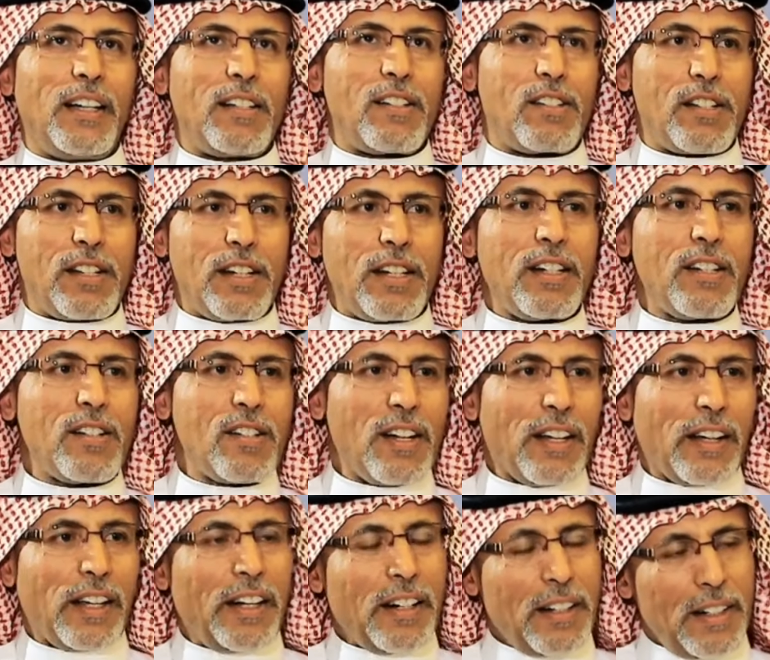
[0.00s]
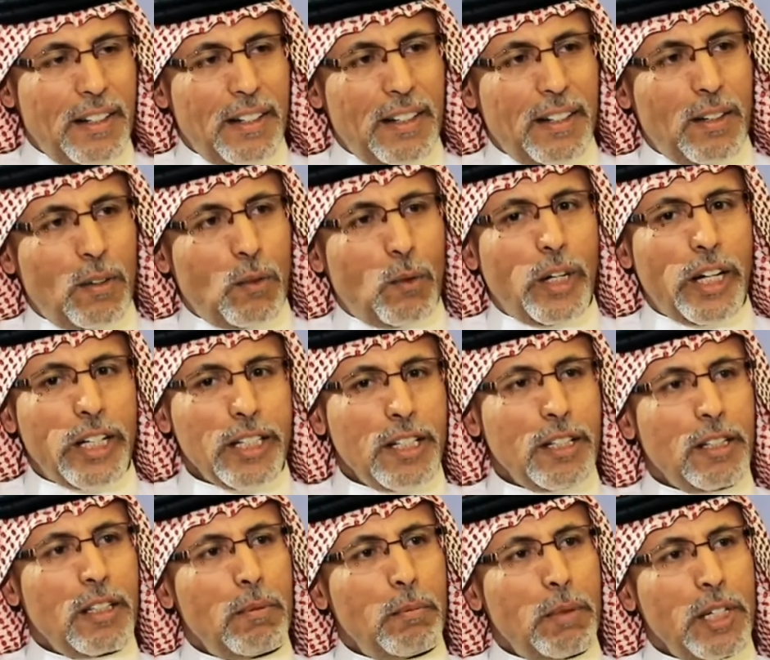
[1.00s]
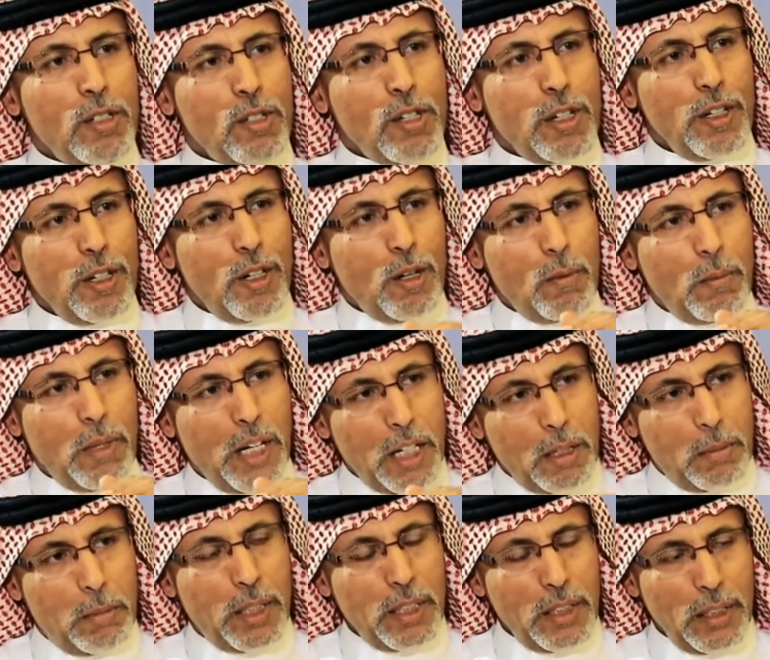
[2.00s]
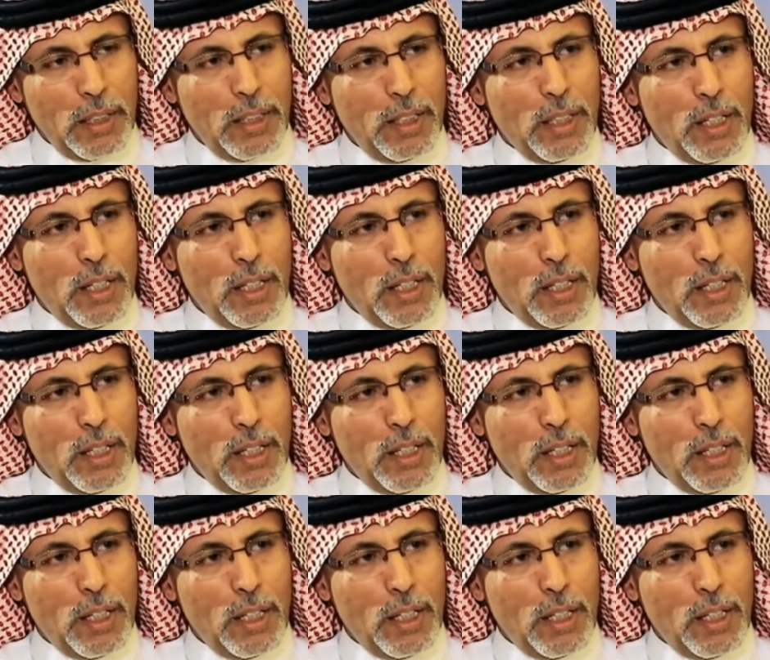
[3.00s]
سني صغير واجد من سنهم اكبر